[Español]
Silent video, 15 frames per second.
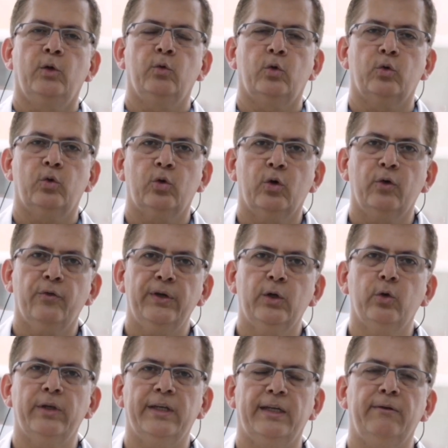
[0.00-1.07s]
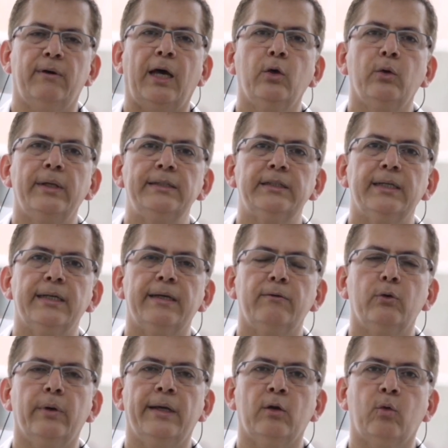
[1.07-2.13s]
neurotrófico derivado del
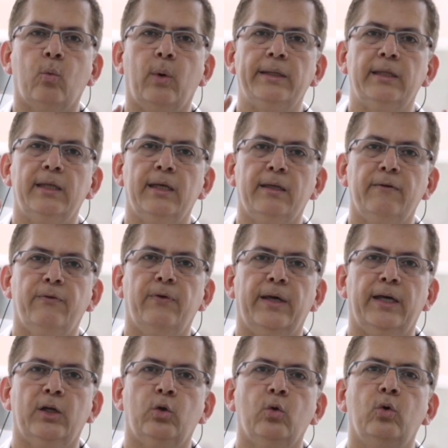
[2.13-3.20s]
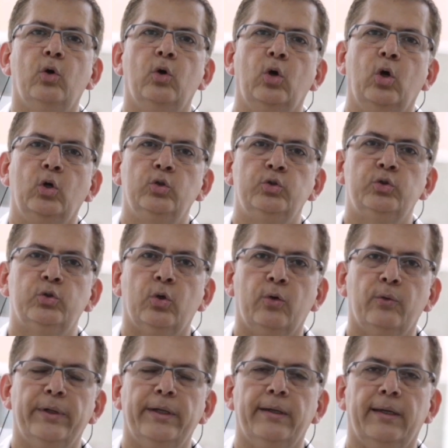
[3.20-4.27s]
cerebro, el cual tiene efecto
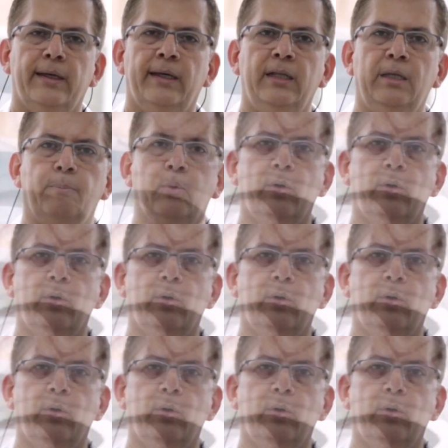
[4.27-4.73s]
sobre el